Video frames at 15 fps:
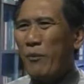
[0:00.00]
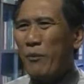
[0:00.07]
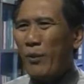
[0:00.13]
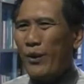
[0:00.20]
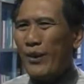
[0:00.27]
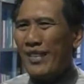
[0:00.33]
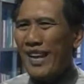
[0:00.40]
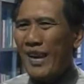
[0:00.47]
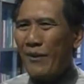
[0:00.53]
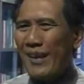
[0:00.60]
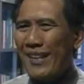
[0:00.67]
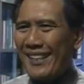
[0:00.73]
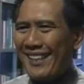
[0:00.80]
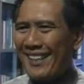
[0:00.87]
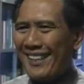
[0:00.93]
Kalau polisi
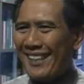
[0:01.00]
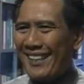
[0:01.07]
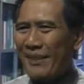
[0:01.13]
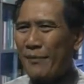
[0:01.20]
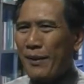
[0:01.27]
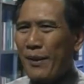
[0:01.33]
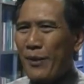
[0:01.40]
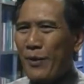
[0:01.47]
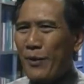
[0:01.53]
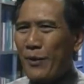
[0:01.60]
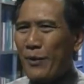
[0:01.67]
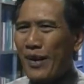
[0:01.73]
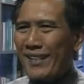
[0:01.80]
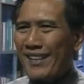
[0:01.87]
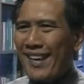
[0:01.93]
khawatir sebagai
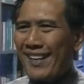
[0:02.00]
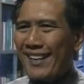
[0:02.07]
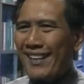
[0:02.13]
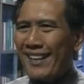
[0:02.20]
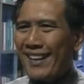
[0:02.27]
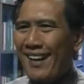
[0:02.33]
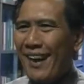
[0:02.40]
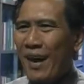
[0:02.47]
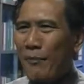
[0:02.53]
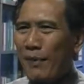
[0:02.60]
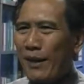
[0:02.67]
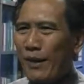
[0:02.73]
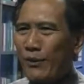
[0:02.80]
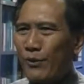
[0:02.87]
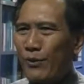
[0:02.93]
kekuatan
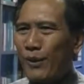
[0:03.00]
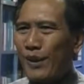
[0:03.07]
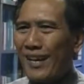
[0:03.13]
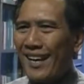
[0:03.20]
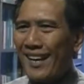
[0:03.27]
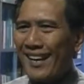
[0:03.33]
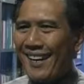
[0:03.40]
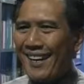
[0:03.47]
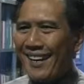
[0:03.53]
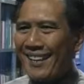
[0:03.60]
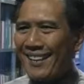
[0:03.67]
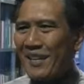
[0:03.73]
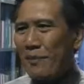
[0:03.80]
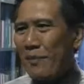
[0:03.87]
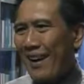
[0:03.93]
aparatur
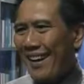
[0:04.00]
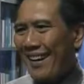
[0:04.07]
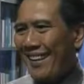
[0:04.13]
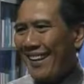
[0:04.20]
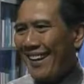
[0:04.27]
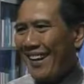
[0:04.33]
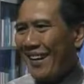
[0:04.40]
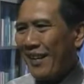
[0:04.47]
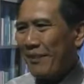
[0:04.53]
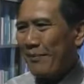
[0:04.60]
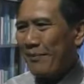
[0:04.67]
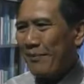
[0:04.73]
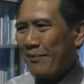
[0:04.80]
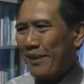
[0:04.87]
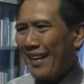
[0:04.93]
negara, siapa lagi yang
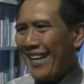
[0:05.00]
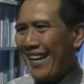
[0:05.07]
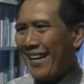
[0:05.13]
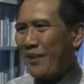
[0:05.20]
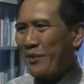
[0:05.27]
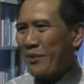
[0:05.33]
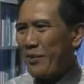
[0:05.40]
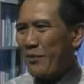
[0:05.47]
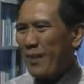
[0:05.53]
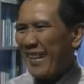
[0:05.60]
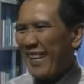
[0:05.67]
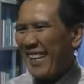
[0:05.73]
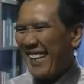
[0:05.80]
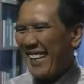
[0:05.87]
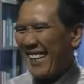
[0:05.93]
akan menegakkan hukum